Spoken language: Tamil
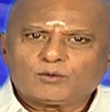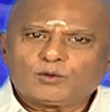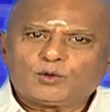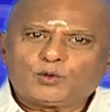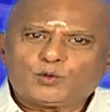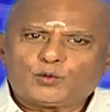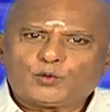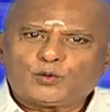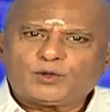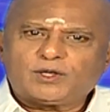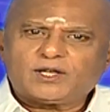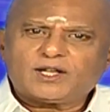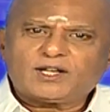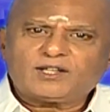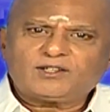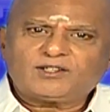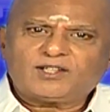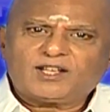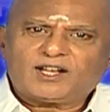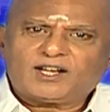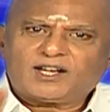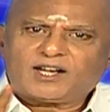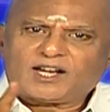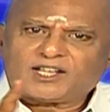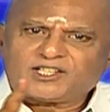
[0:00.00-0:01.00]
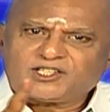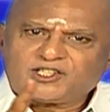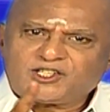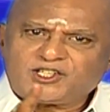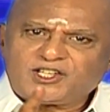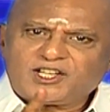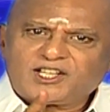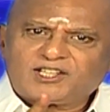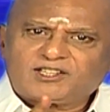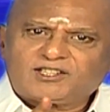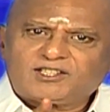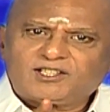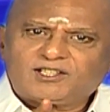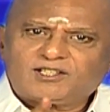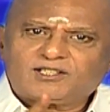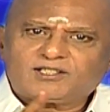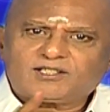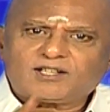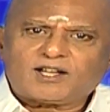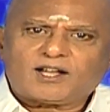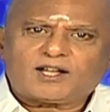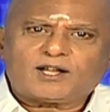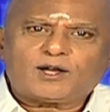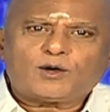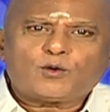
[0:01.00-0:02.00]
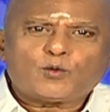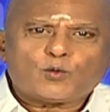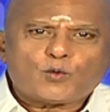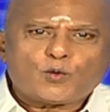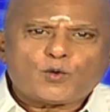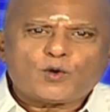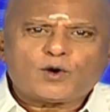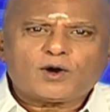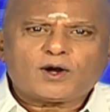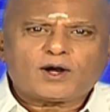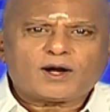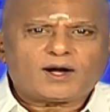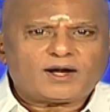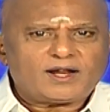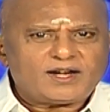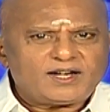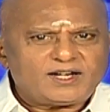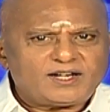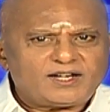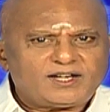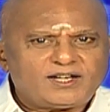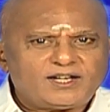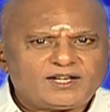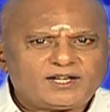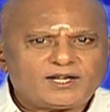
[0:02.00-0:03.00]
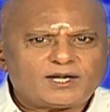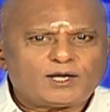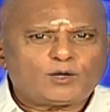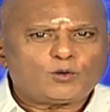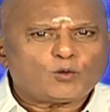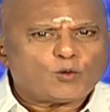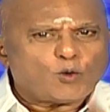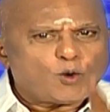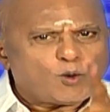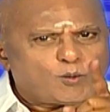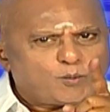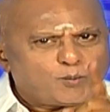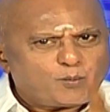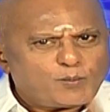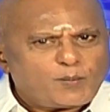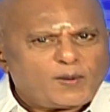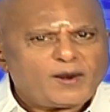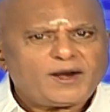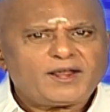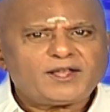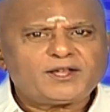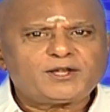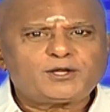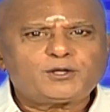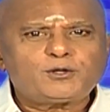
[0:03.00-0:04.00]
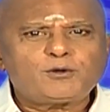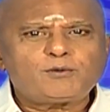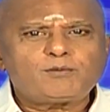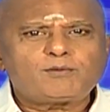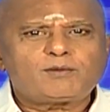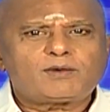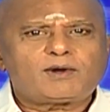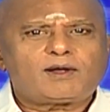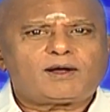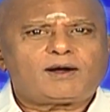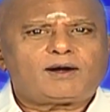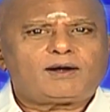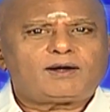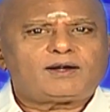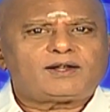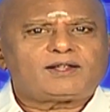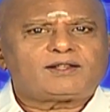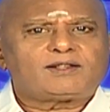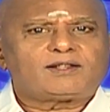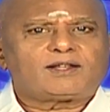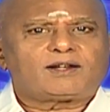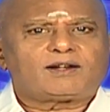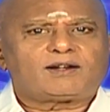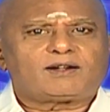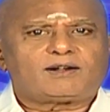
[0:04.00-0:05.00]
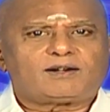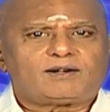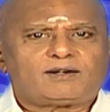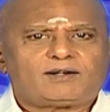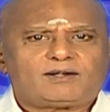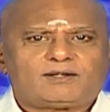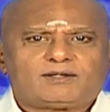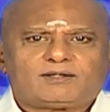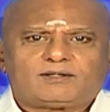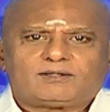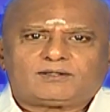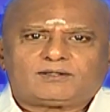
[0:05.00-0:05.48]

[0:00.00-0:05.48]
ஒரு உயர்ந்த லட்சியத்திற்காக உங்களை நீங்கள் ஒப்படைக்கும் நாள் இந்த நாள்